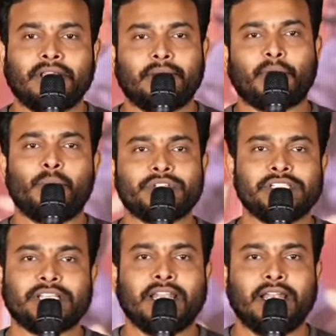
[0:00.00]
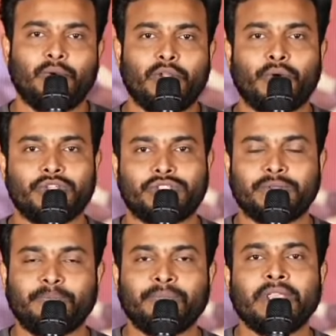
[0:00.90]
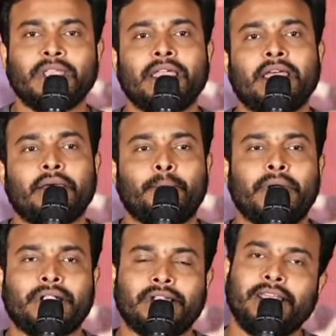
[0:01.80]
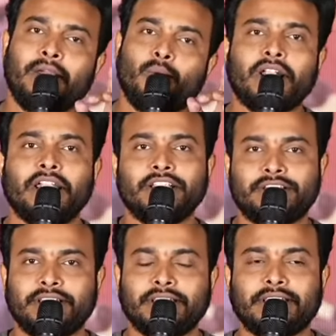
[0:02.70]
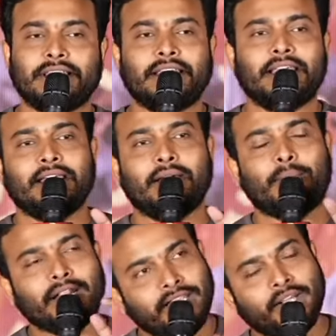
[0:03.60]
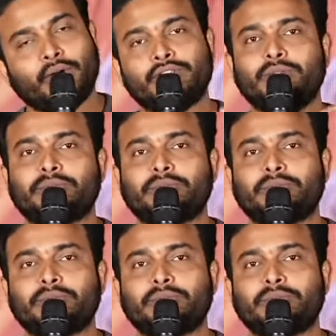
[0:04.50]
ప్రమోషన్స్కి వెళ్ళి ఉండిపోవచ్చు బట్ డే వన్ నుంచి ప్రతిరోజు